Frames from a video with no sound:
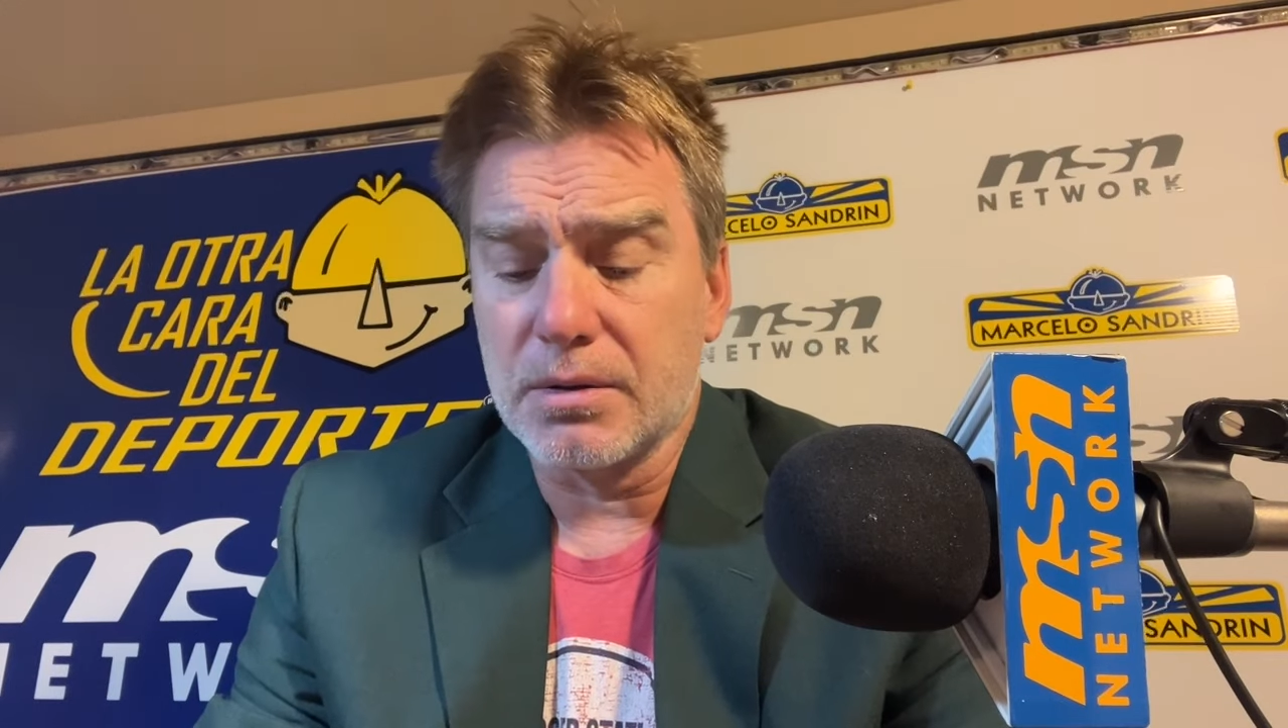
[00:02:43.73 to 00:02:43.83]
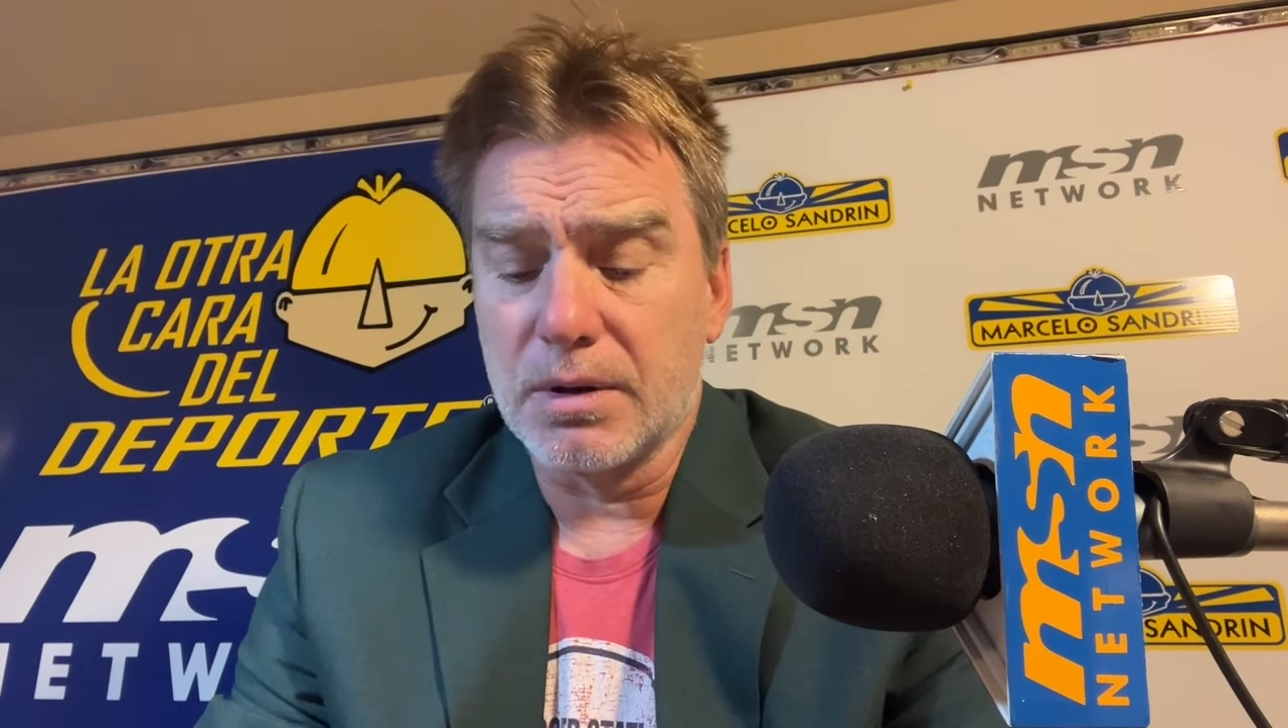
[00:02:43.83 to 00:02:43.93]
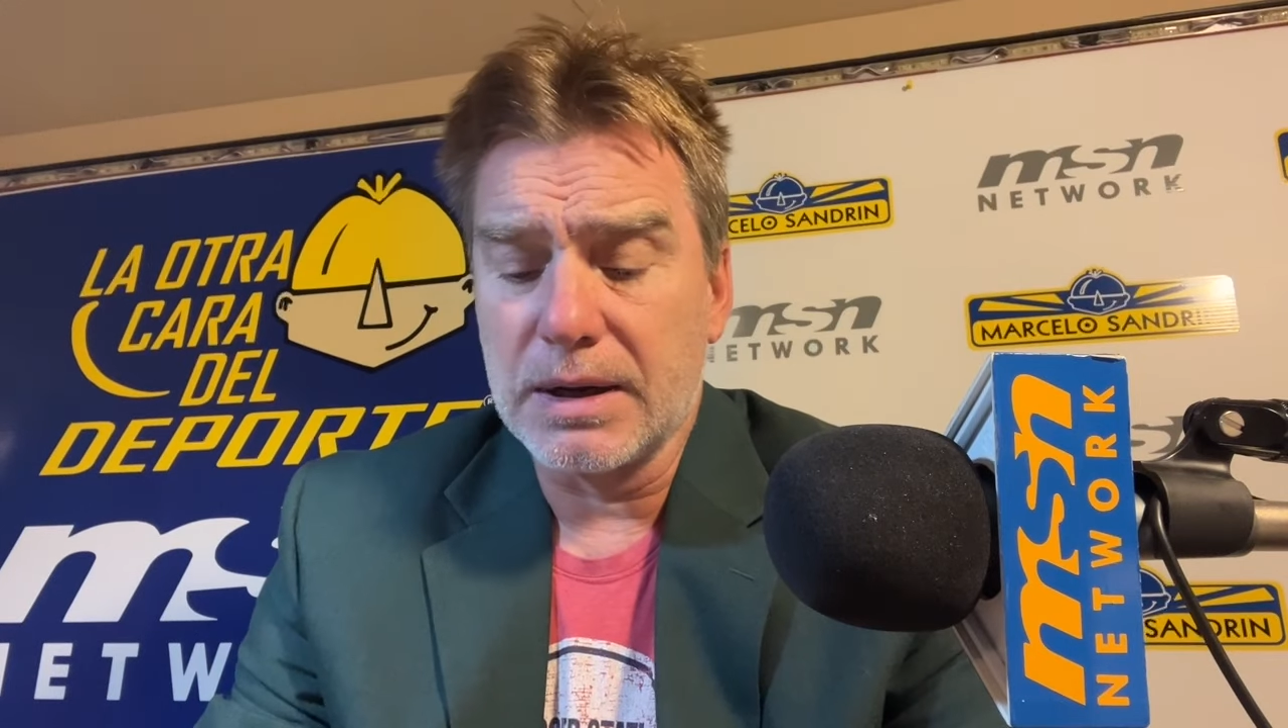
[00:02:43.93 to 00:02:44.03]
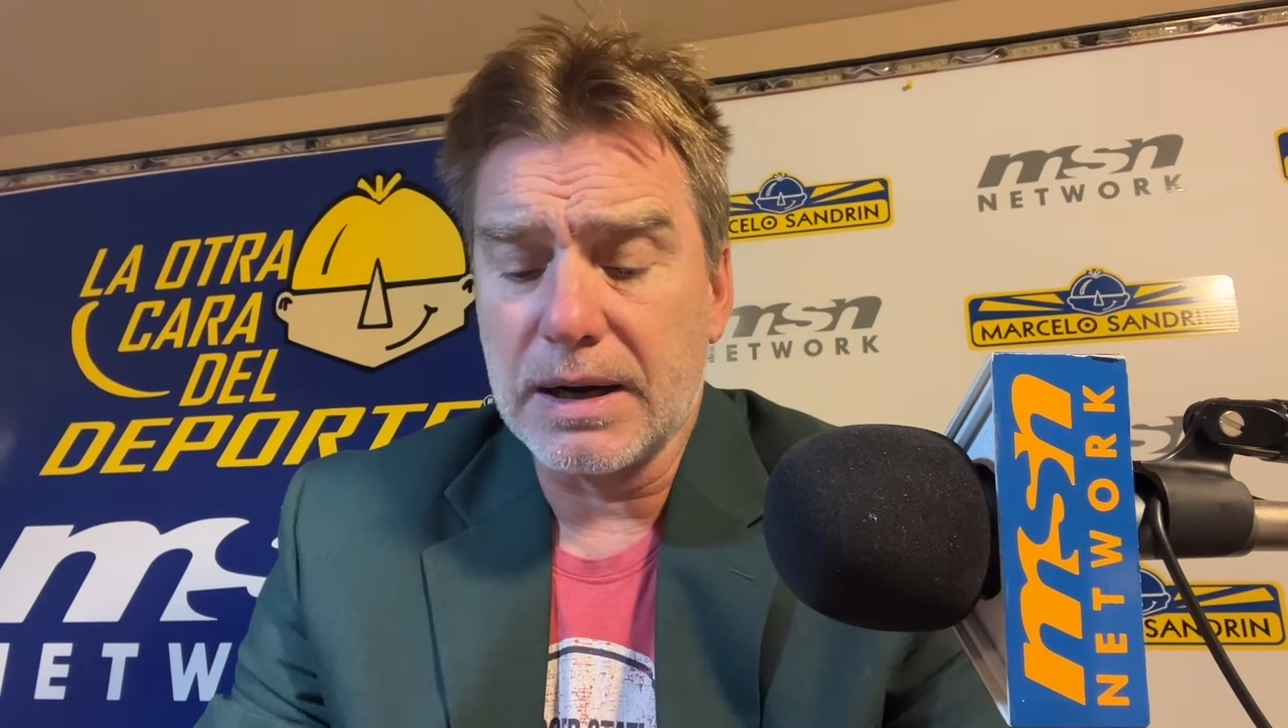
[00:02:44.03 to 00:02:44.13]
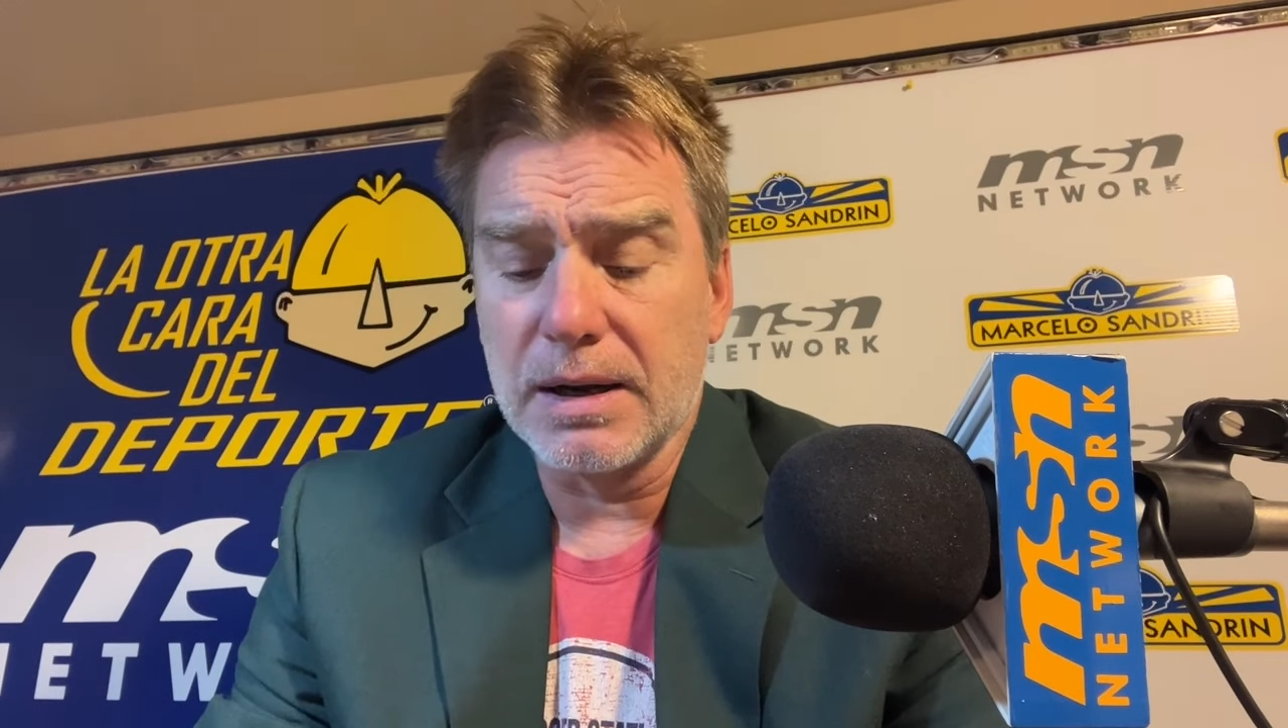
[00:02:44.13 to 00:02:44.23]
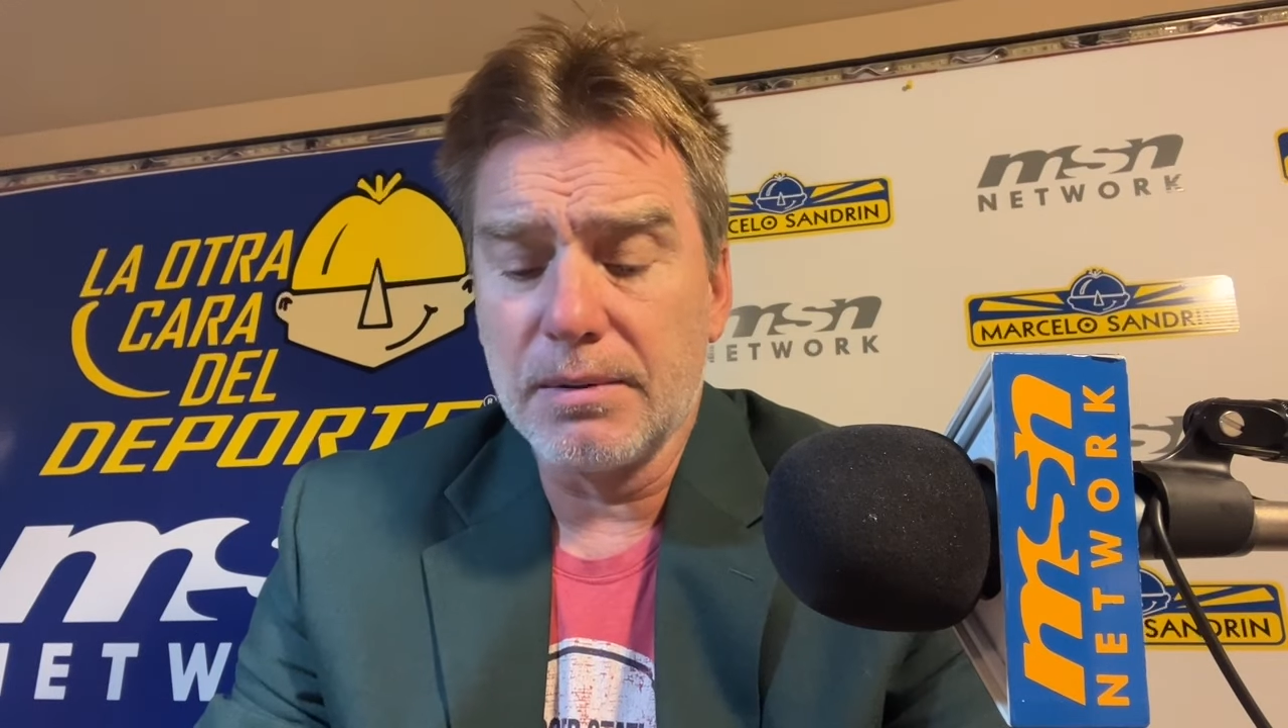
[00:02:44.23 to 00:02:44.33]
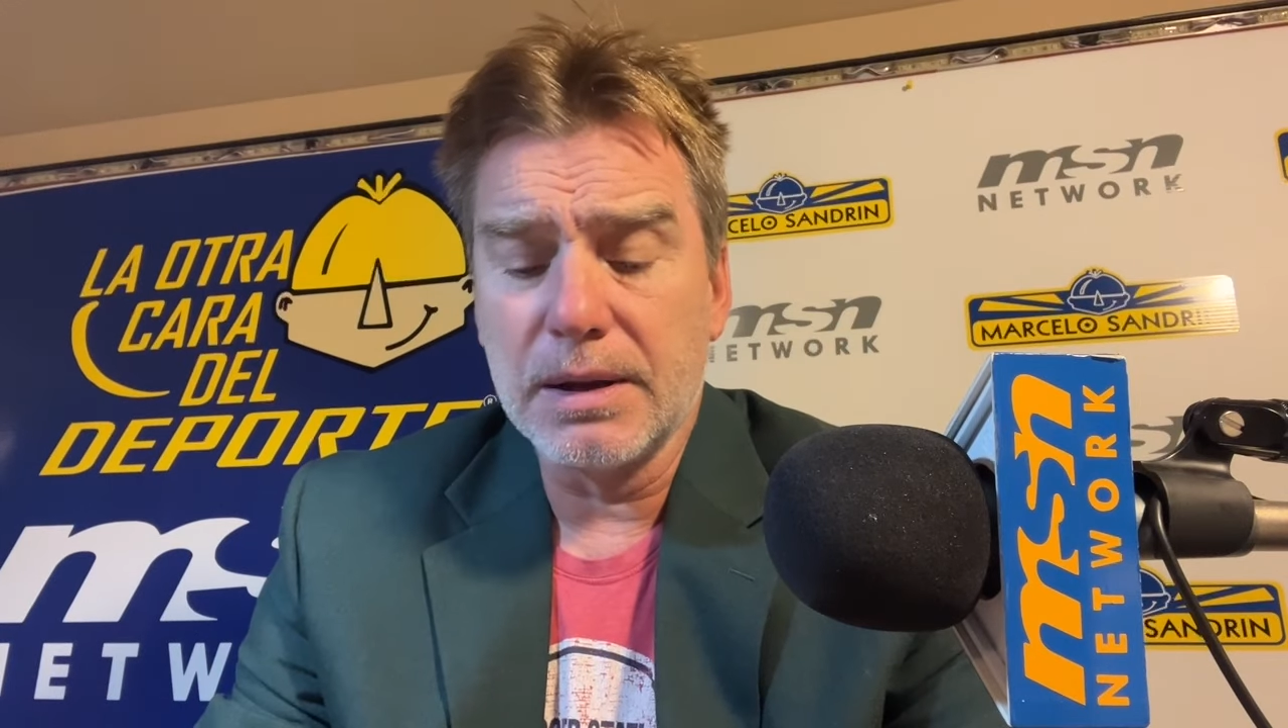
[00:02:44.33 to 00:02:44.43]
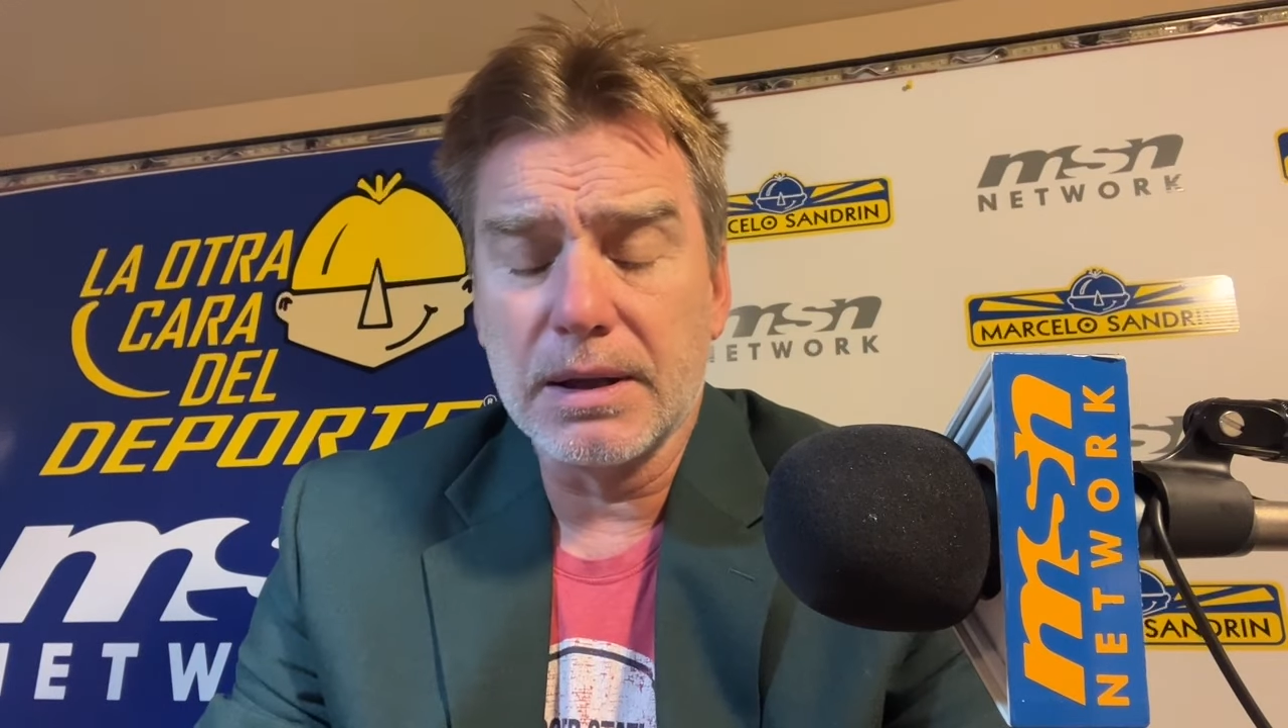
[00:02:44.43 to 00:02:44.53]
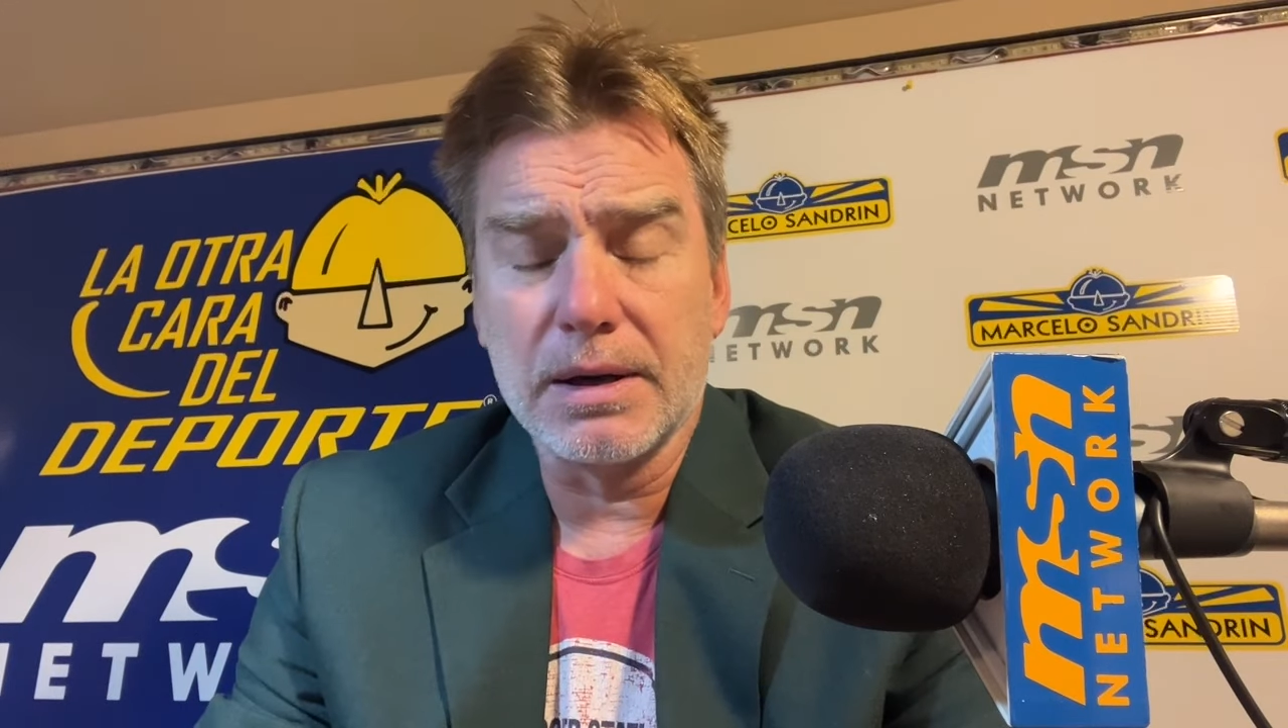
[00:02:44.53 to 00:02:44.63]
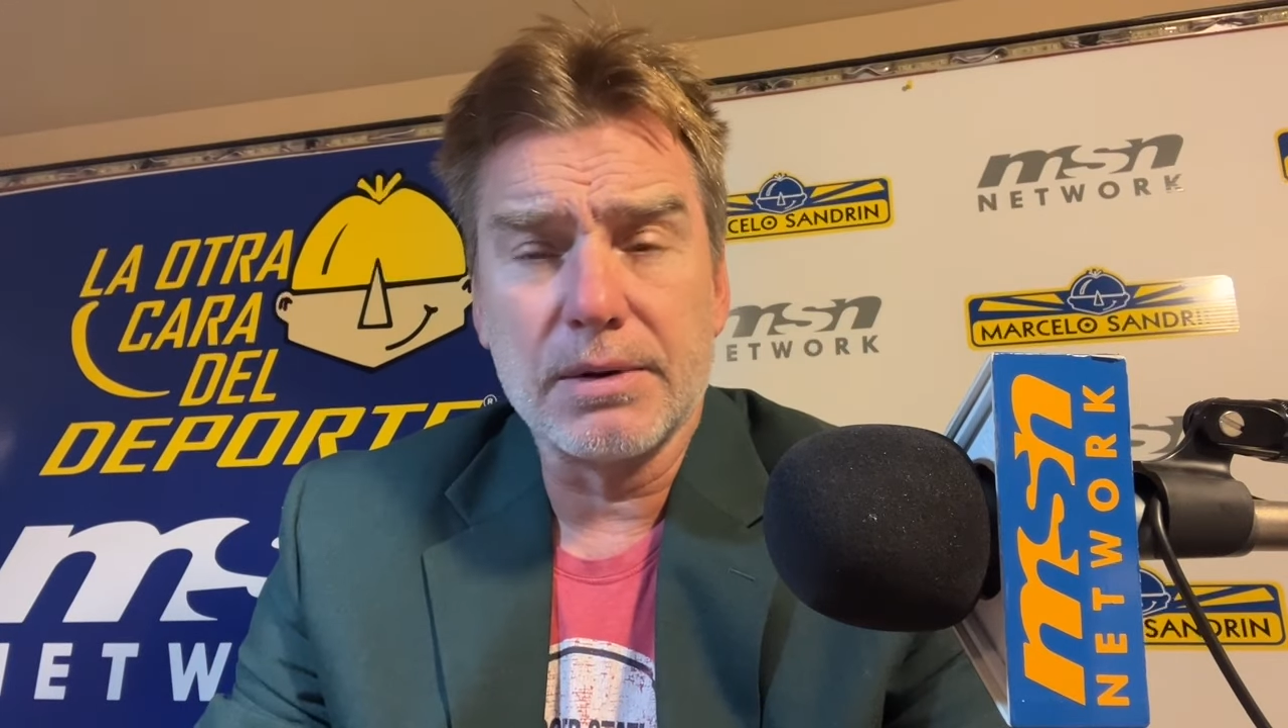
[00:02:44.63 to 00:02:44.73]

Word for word: con Craneviter